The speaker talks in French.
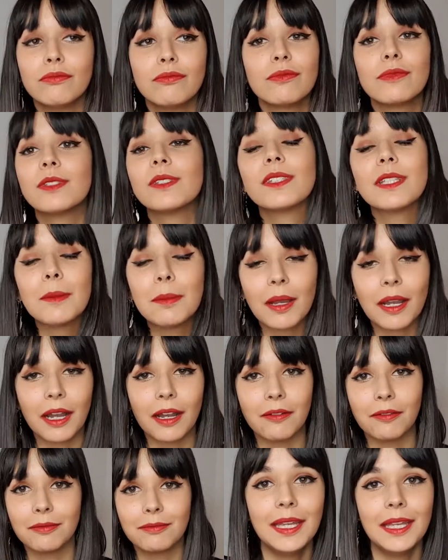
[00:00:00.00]
c'est pas
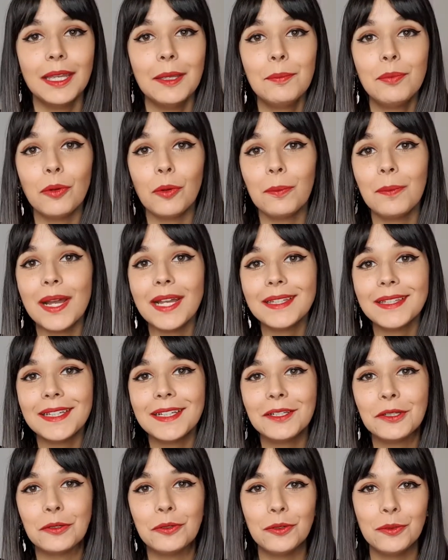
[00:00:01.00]
grave. Et pour
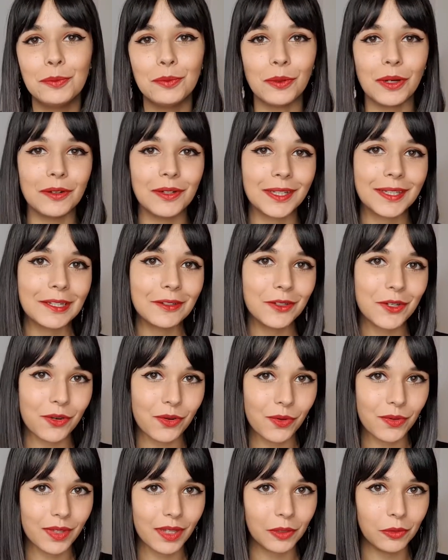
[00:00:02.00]
marquer le coup, pour avoir quelque
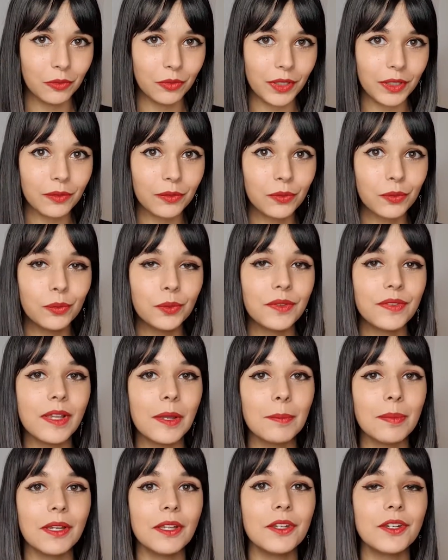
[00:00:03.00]
chose à ouvrir sous le
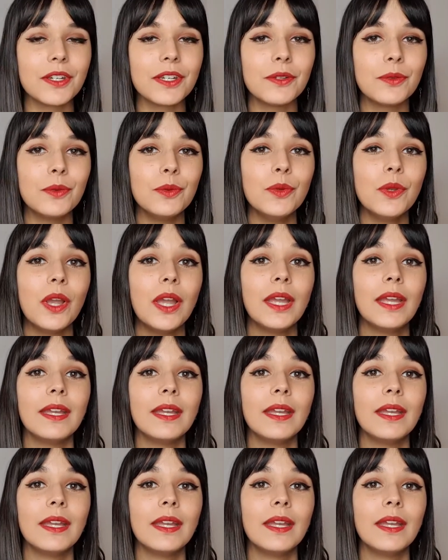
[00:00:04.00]
sapin, j'ai eu